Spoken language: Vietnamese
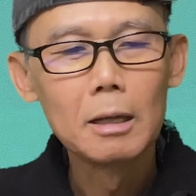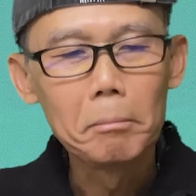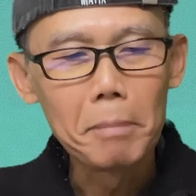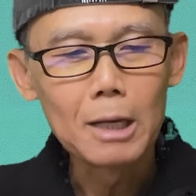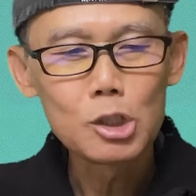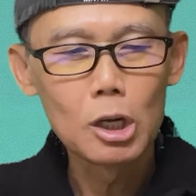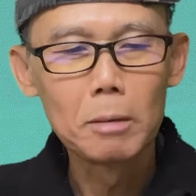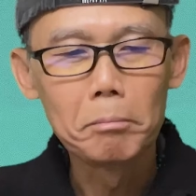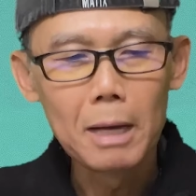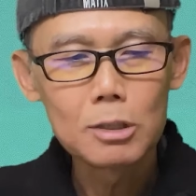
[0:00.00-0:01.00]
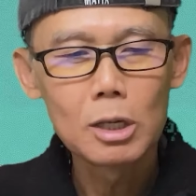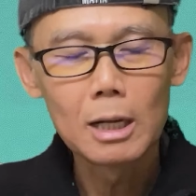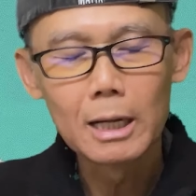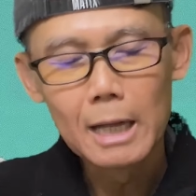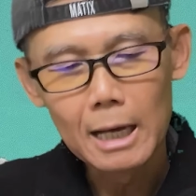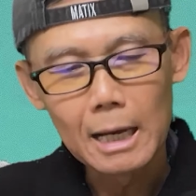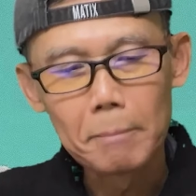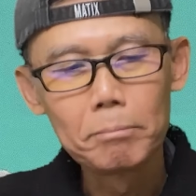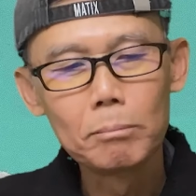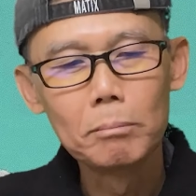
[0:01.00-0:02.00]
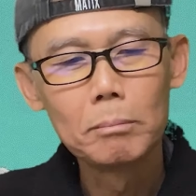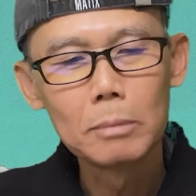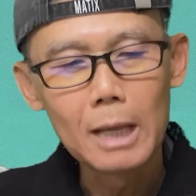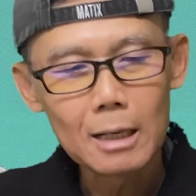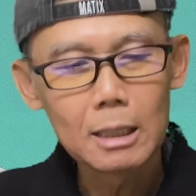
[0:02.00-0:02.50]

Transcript: Mention, mention là đề cập, nhắc